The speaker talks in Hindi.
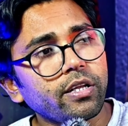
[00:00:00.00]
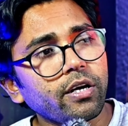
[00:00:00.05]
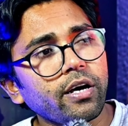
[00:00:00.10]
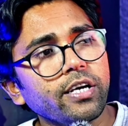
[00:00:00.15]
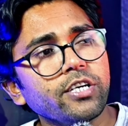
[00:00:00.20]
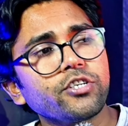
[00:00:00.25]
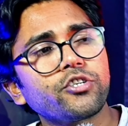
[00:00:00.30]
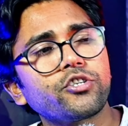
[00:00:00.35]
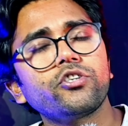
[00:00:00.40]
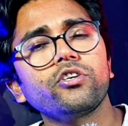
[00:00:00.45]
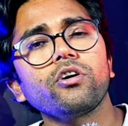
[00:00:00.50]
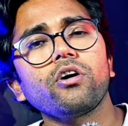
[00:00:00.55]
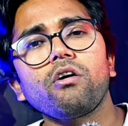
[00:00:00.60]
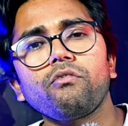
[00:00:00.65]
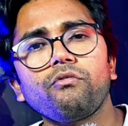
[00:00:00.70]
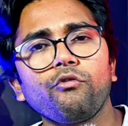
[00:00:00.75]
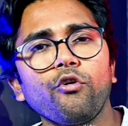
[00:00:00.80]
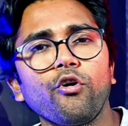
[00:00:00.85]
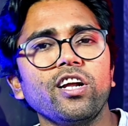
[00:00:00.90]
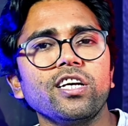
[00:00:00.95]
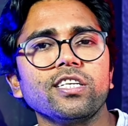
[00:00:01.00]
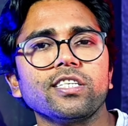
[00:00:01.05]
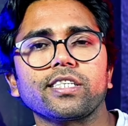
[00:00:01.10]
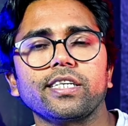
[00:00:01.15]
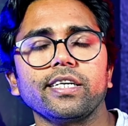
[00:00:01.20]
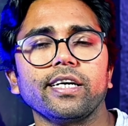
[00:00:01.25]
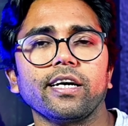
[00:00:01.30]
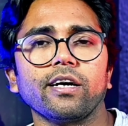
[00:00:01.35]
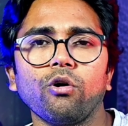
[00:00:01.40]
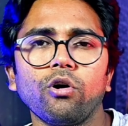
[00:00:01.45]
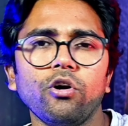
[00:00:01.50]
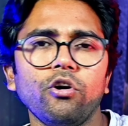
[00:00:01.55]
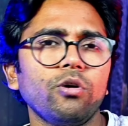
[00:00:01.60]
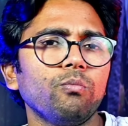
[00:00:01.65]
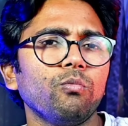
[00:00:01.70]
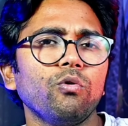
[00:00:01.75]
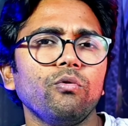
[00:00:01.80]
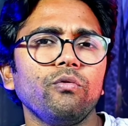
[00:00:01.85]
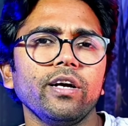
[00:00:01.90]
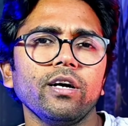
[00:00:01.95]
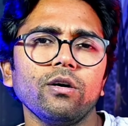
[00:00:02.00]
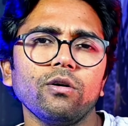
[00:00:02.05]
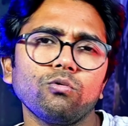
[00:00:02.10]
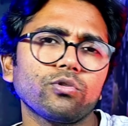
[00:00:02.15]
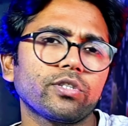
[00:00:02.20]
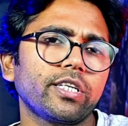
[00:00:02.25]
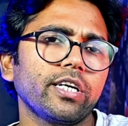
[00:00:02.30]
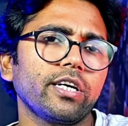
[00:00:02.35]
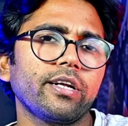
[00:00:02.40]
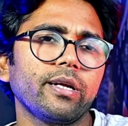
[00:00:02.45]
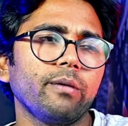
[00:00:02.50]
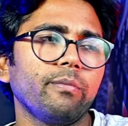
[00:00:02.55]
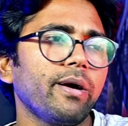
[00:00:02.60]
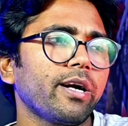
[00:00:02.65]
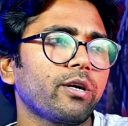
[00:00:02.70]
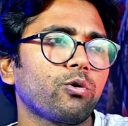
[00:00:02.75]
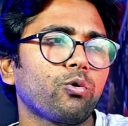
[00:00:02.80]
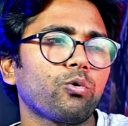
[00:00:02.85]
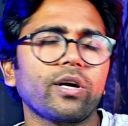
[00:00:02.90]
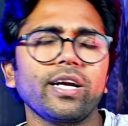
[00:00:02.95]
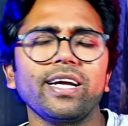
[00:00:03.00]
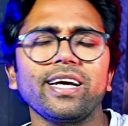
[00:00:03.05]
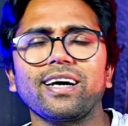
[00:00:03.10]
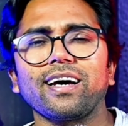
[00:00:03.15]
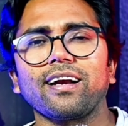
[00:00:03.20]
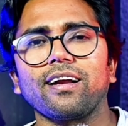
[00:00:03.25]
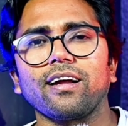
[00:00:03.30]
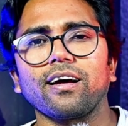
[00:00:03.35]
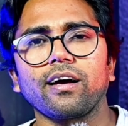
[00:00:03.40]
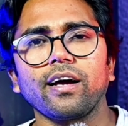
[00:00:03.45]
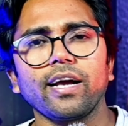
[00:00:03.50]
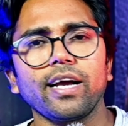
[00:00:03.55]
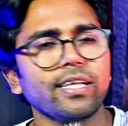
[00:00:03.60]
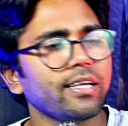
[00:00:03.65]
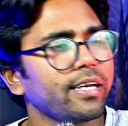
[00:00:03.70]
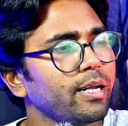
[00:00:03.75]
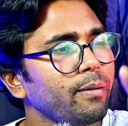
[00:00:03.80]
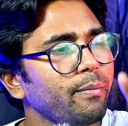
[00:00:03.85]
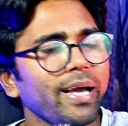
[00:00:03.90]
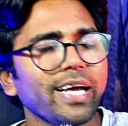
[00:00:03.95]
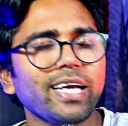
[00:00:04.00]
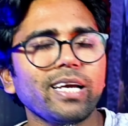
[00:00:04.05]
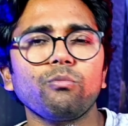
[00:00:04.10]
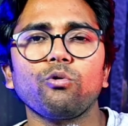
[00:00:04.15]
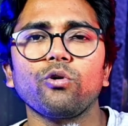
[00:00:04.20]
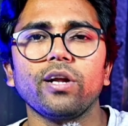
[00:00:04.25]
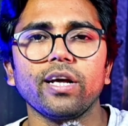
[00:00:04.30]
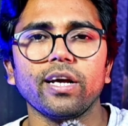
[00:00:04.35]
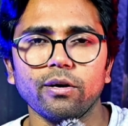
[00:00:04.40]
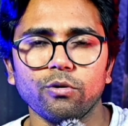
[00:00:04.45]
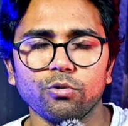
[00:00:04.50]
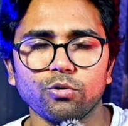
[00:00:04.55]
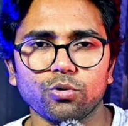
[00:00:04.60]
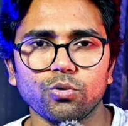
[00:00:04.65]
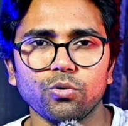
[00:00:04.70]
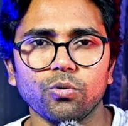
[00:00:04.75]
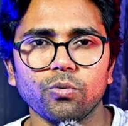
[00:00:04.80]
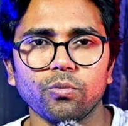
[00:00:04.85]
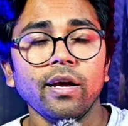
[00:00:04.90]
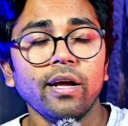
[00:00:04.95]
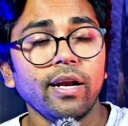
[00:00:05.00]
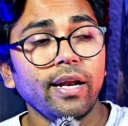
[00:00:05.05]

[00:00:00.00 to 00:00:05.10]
द हिस्ट्री ऑफ वायलेंस की है हॉलीवुड मूवी है उससे रीमेक टोटली कर रखा है एक रीमेक ही बोलेंगे उसको